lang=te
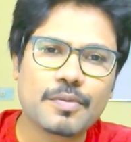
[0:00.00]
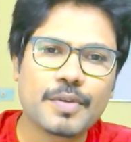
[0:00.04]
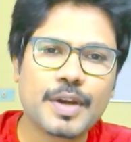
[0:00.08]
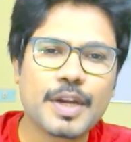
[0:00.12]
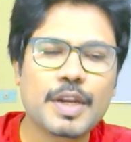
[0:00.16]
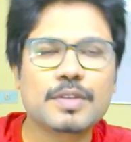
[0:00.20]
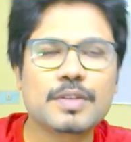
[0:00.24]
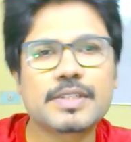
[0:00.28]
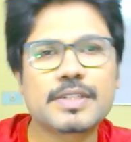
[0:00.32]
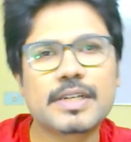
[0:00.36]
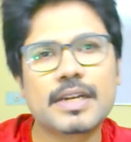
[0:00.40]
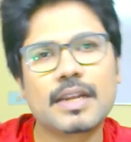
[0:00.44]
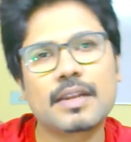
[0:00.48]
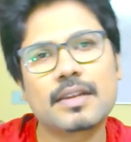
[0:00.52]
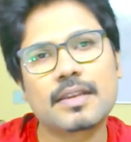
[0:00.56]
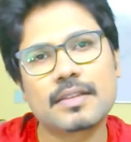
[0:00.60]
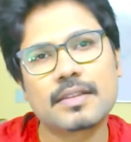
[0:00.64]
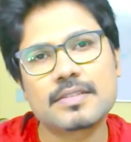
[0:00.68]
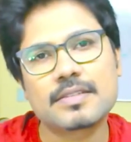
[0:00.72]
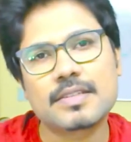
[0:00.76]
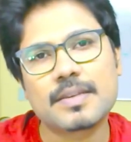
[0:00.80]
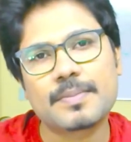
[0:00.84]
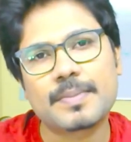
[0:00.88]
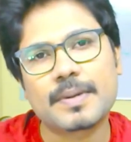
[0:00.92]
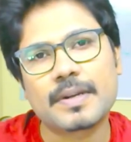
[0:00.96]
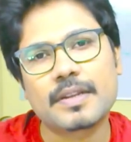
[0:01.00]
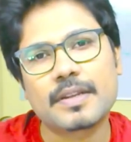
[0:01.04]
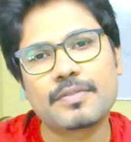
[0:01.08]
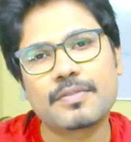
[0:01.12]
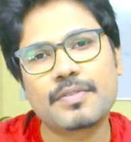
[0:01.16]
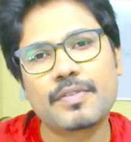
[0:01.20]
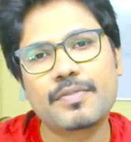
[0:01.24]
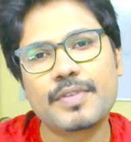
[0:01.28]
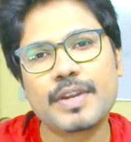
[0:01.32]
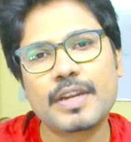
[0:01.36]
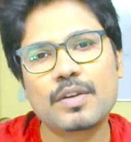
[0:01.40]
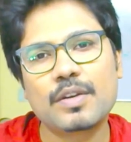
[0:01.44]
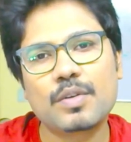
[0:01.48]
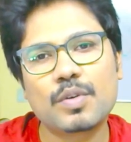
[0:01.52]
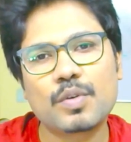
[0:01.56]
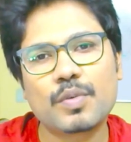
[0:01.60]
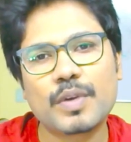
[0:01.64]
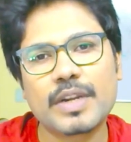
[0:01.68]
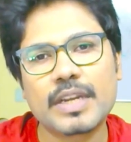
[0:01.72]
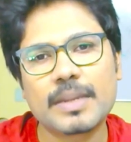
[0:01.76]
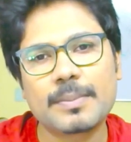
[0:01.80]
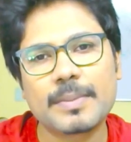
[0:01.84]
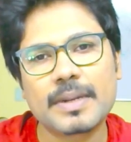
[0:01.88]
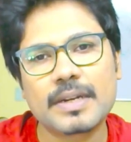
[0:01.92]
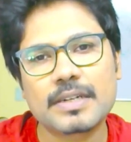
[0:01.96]
వీడియో చేయడానికి ఎంతసేపు అండి ఫిఫ్టీన్ టు
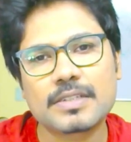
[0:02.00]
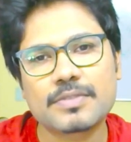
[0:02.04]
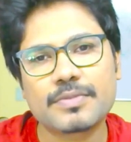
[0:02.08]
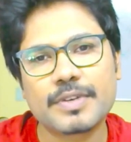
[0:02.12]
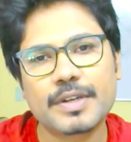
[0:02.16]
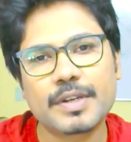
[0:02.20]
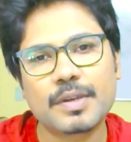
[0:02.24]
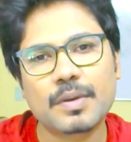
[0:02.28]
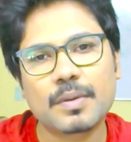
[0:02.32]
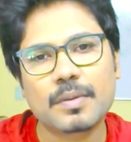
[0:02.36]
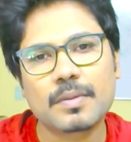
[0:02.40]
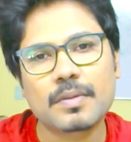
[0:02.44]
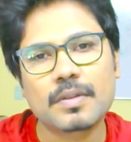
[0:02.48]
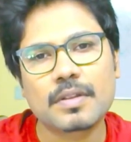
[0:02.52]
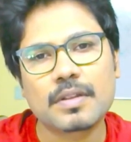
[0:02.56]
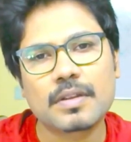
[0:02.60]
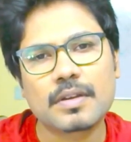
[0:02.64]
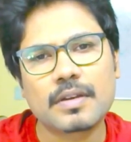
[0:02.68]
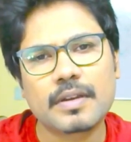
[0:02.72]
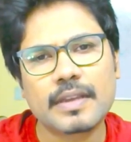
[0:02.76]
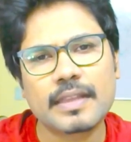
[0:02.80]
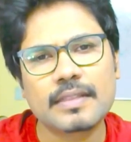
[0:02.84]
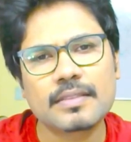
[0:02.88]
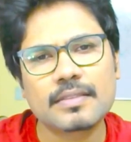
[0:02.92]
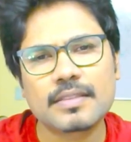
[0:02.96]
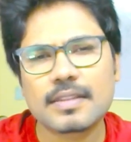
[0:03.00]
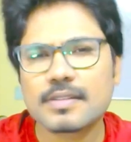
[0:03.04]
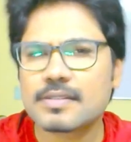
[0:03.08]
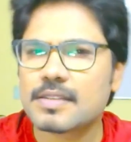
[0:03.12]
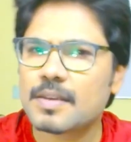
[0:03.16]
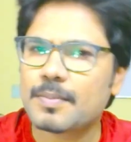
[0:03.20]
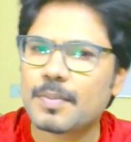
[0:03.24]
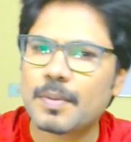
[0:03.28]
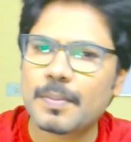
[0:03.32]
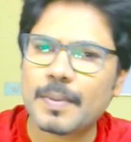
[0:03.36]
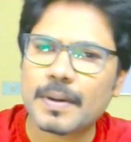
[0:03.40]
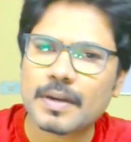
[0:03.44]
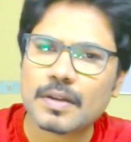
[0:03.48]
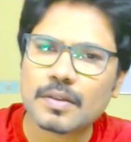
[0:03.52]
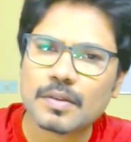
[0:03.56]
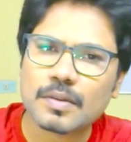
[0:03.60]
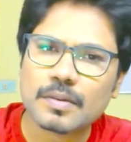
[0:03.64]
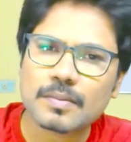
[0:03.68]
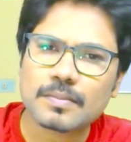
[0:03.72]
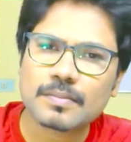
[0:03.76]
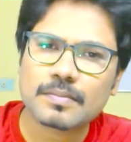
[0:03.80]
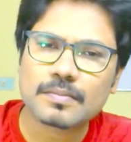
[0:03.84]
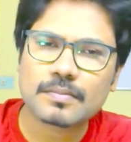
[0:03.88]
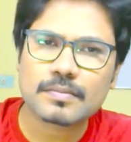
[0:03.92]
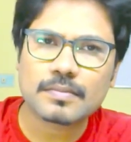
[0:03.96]
ట్వంటీ మినిట్స్ వీడియో ఎంతసేపు పట్టదు
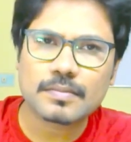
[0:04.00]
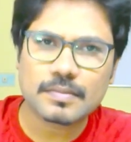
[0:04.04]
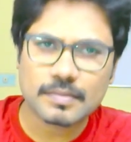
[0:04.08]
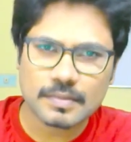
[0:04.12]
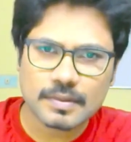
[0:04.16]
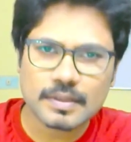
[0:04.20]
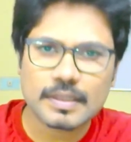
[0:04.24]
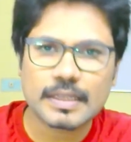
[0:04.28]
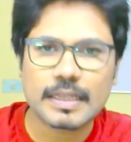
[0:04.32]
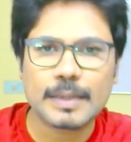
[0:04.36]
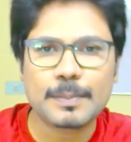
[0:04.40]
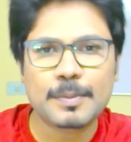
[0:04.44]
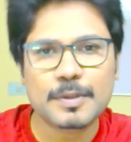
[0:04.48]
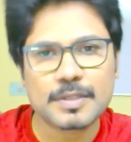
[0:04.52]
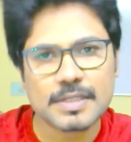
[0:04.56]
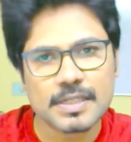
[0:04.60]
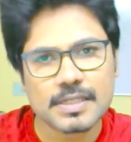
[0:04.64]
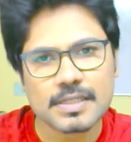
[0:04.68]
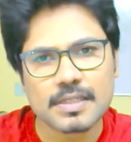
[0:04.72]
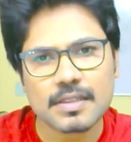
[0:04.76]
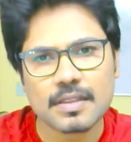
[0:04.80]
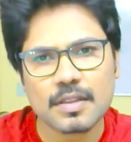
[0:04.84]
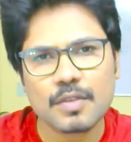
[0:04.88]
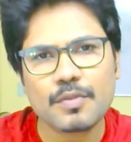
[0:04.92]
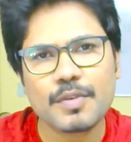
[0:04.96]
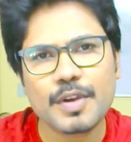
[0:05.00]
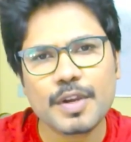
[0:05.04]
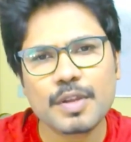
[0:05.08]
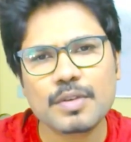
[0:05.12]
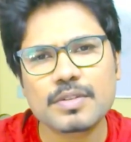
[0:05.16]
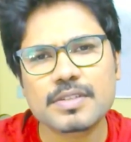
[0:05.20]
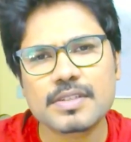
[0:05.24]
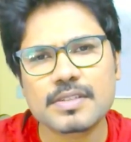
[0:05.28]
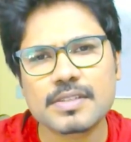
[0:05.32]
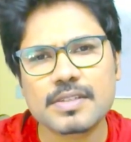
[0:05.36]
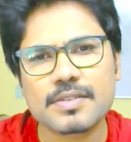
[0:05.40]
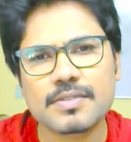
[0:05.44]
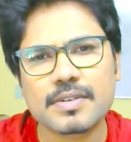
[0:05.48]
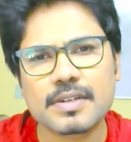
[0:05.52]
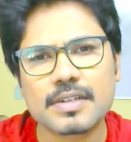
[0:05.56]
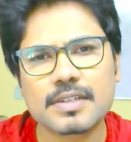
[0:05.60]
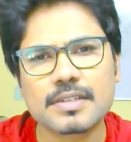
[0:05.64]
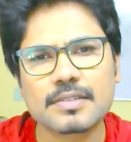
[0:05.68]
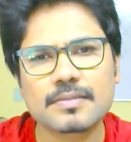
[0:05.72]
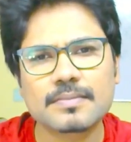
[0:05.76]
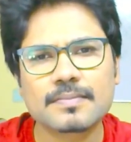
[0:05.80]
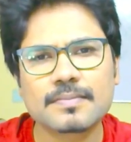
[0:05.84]
ఇప్పుడు చేసేది వీడియో చేసేవాడిని